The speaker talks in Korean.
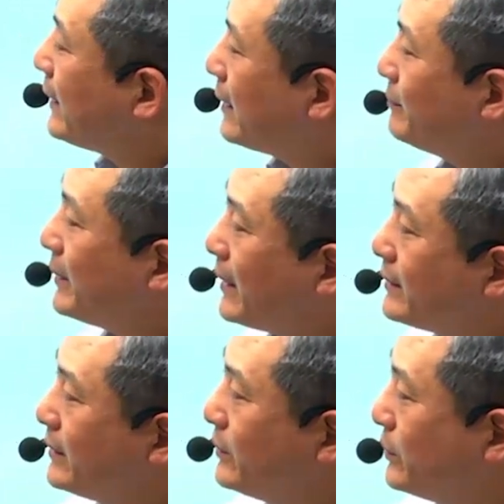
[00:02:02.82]
사람들
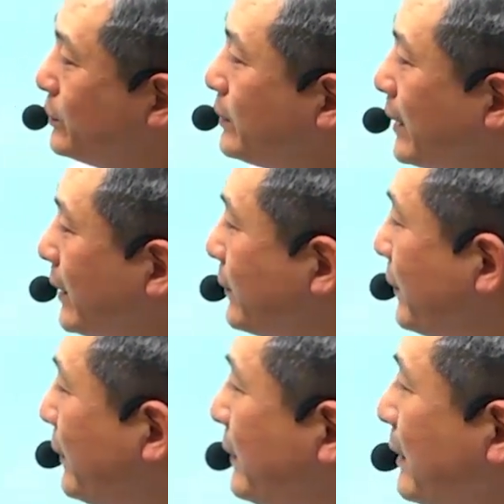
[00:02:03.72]
학자들도
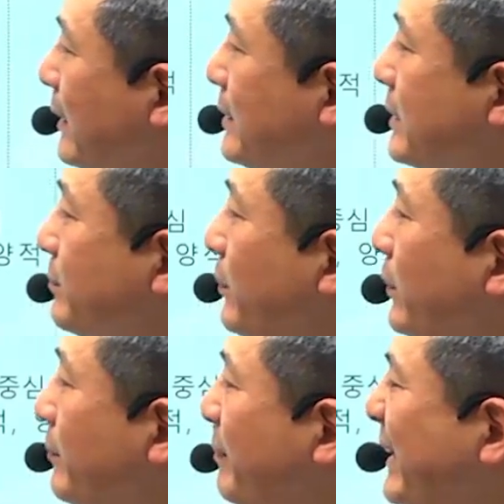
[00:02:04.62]
주장했고요.
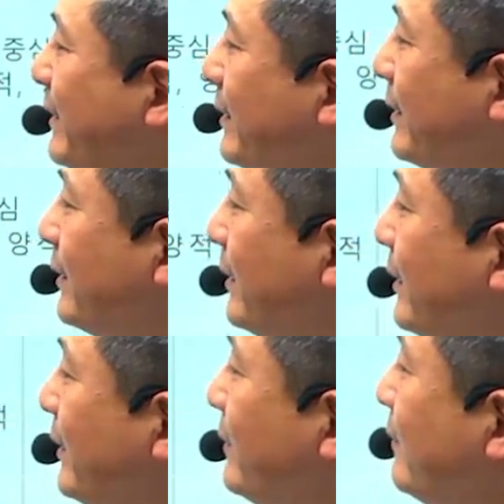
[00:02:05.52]
정보는 비터
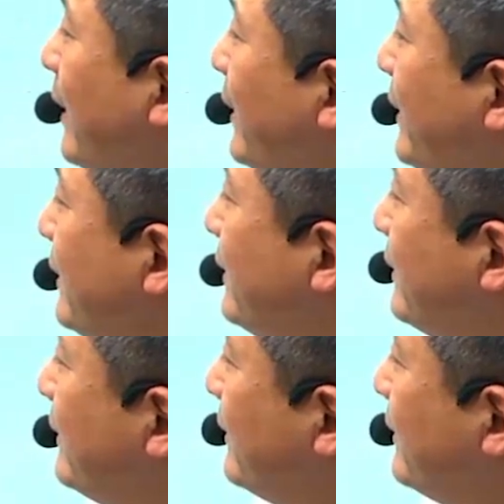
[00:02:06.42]
0과 1,